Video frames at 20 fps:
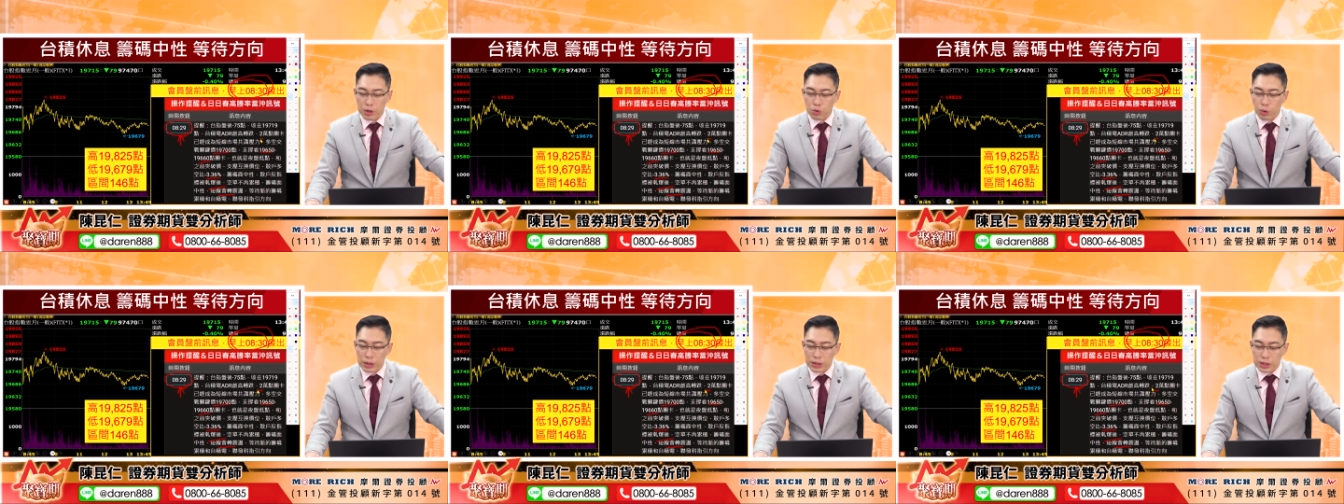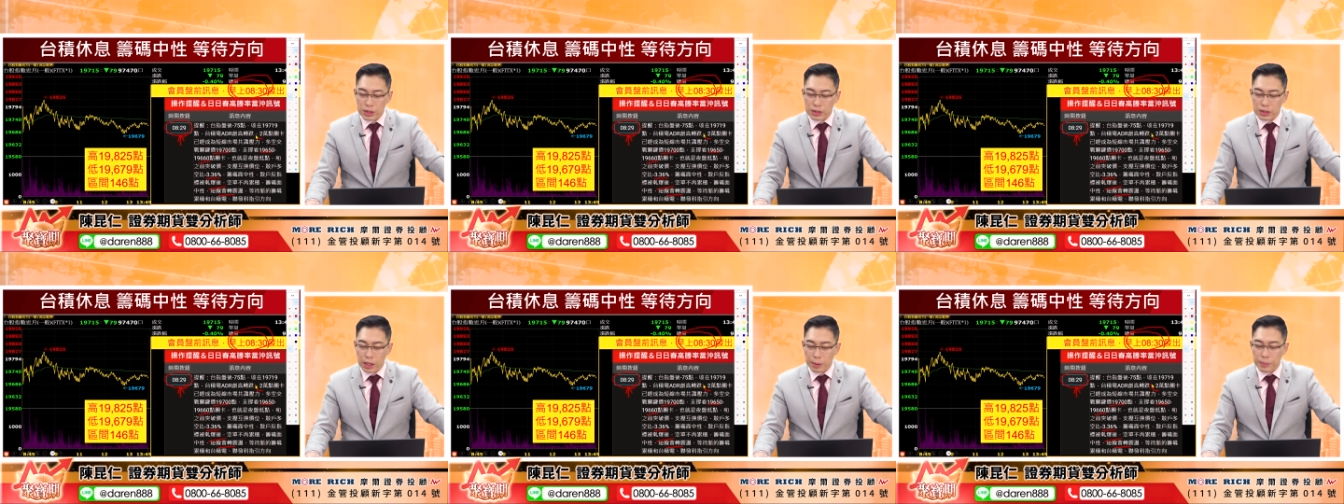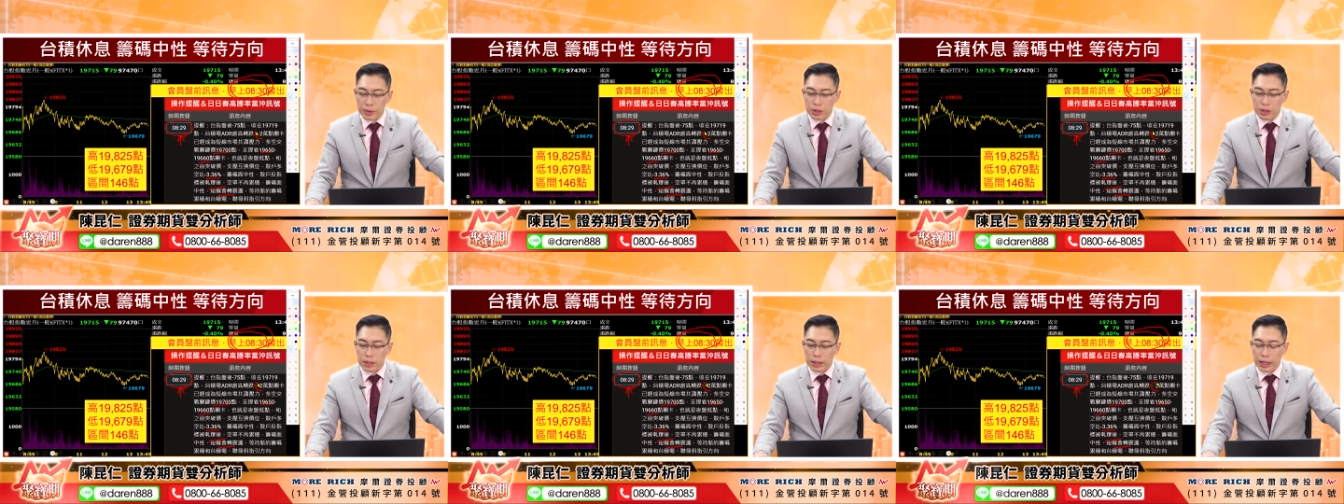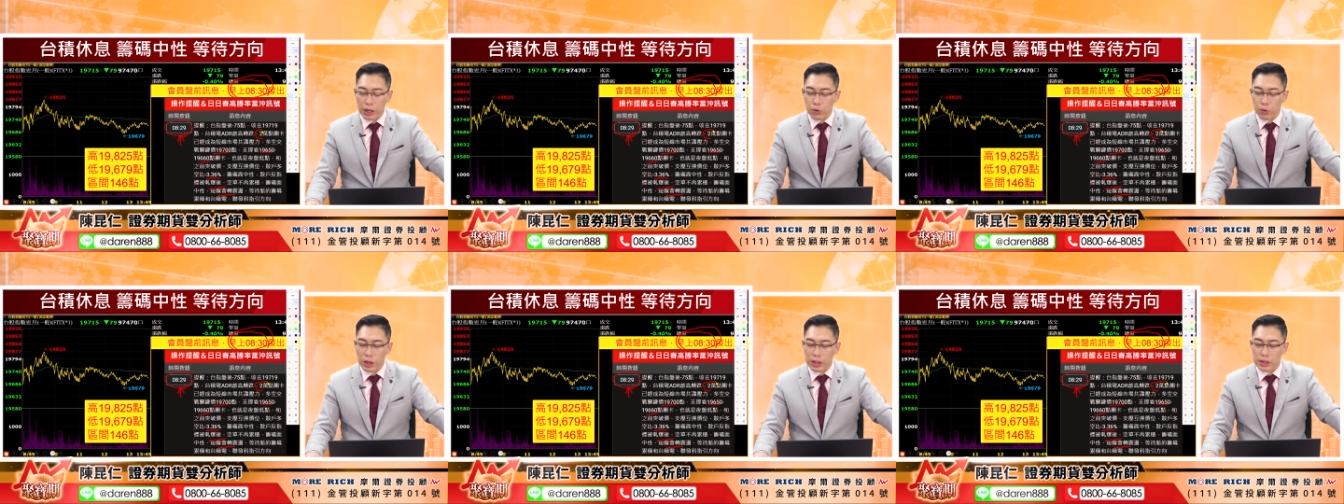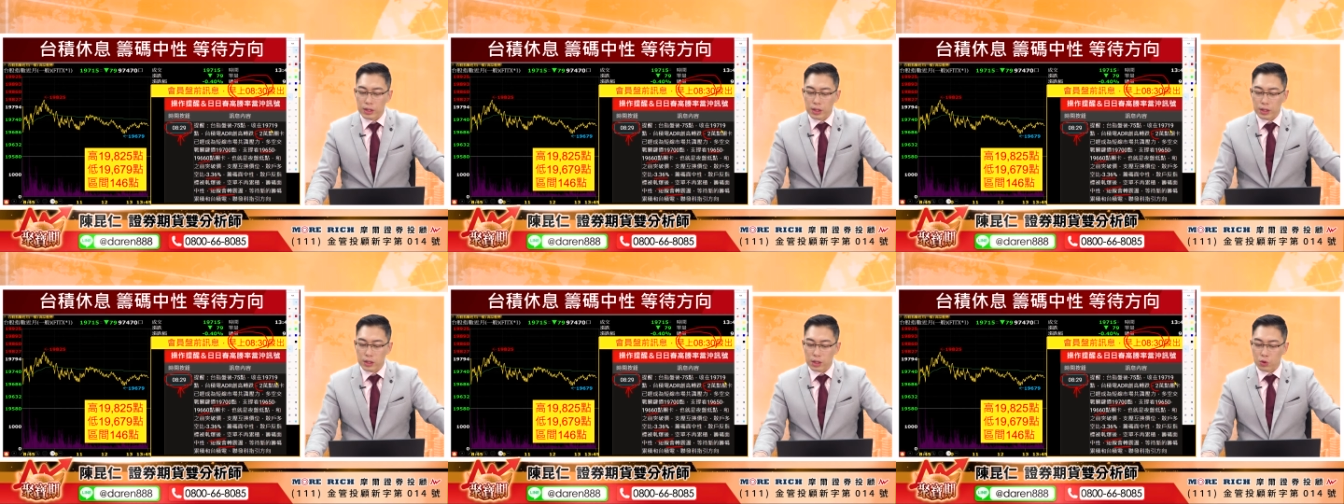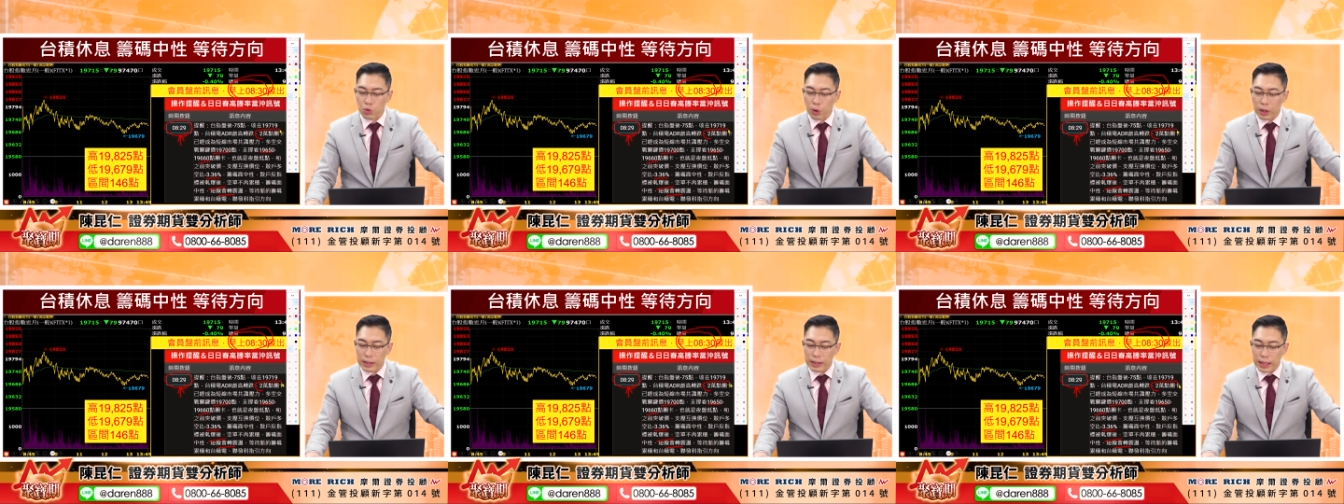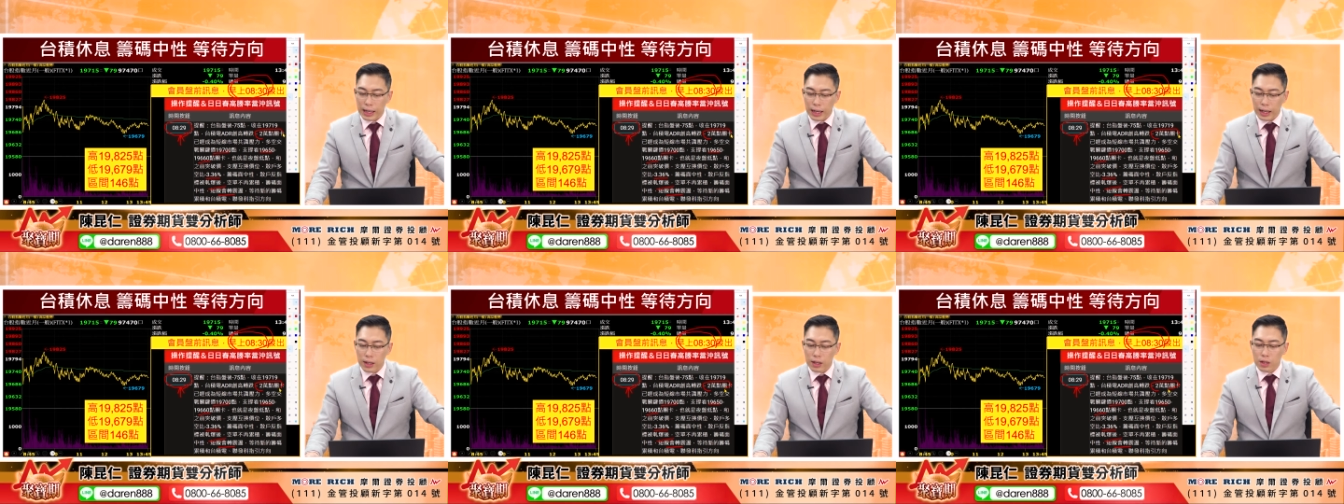短线上面的两万点的关
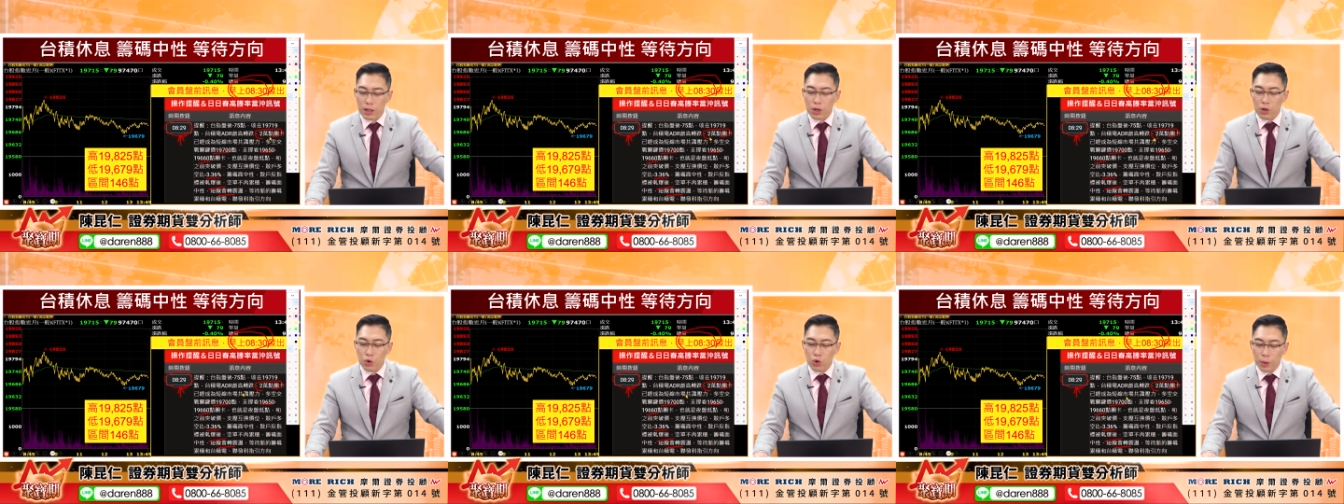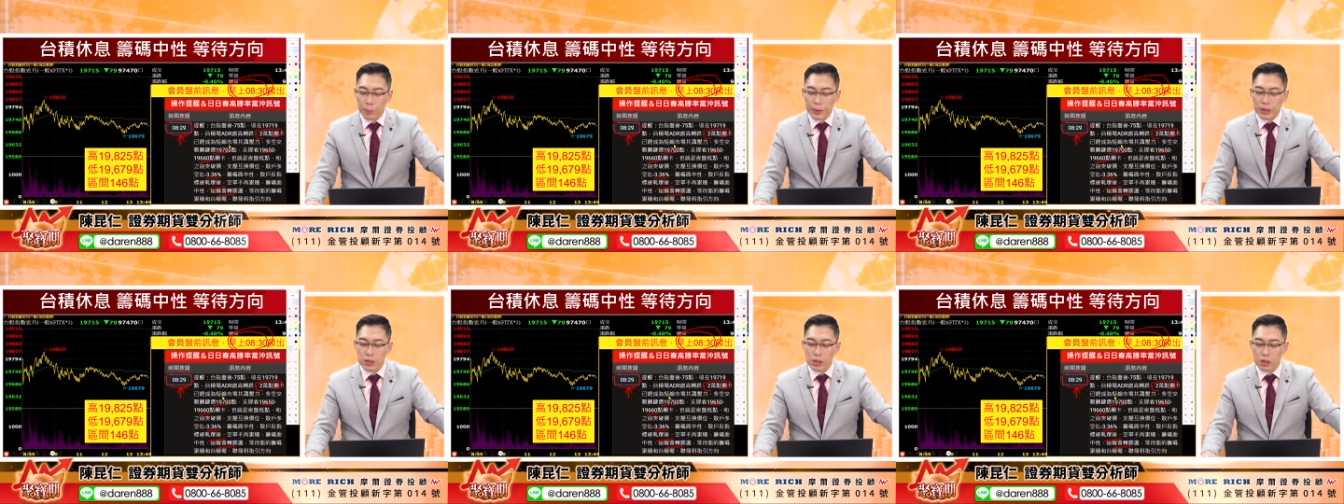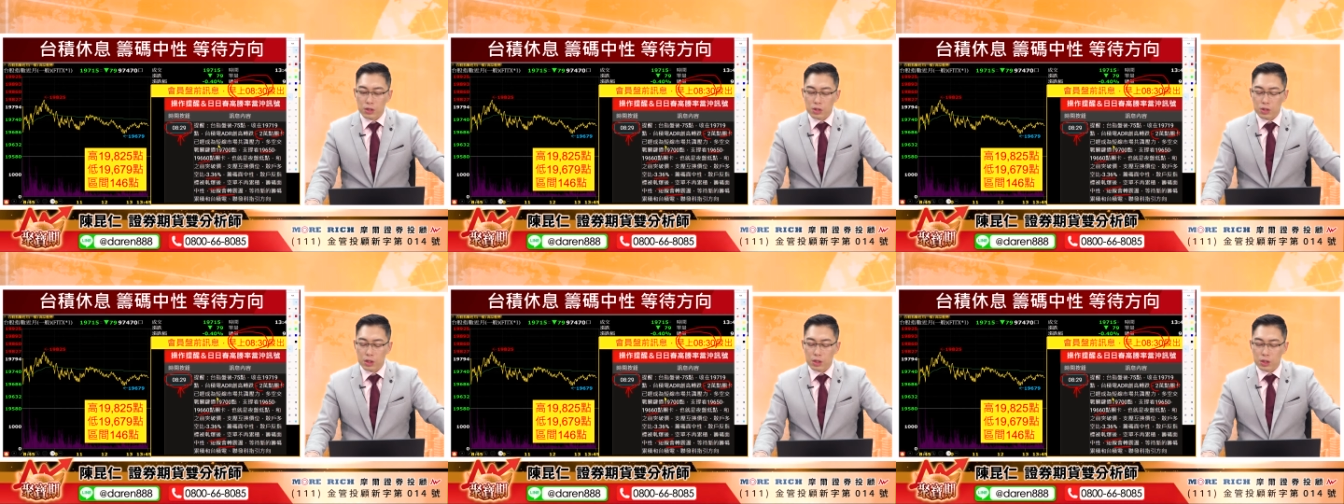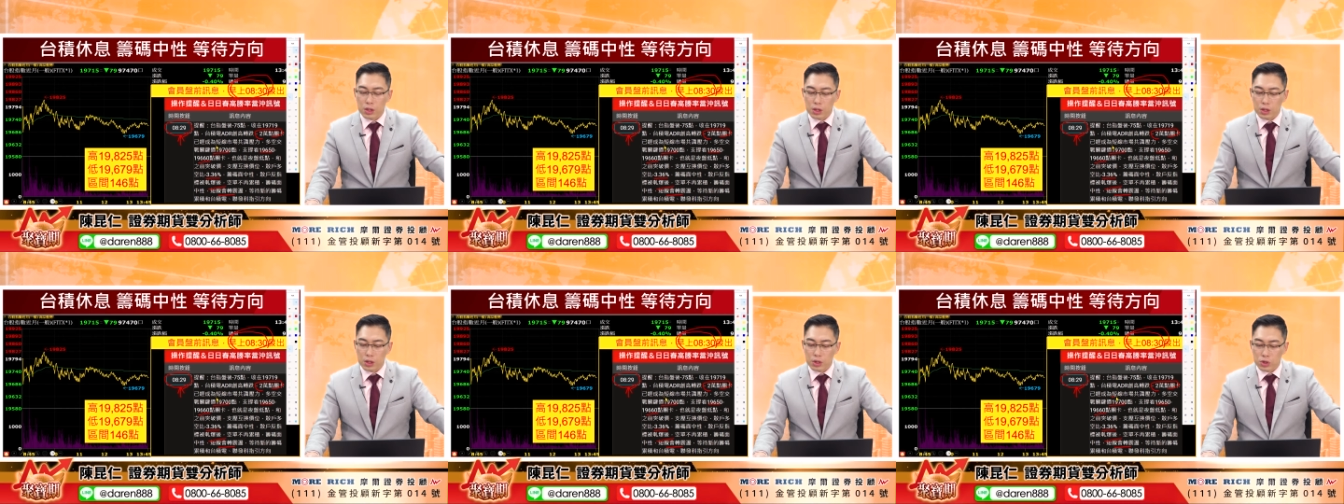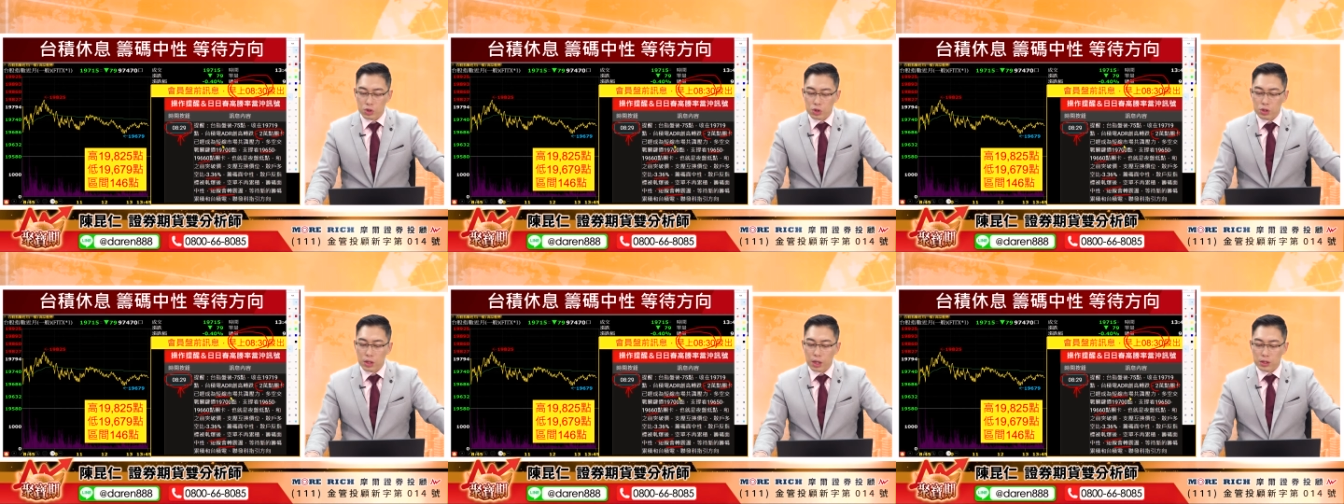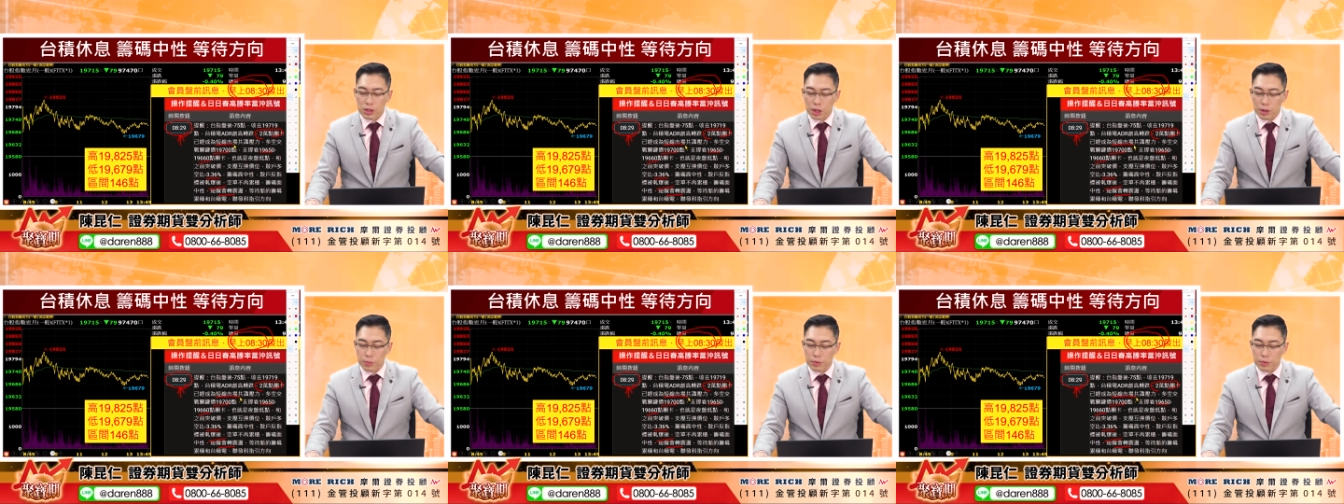卡。会变成是一个市场上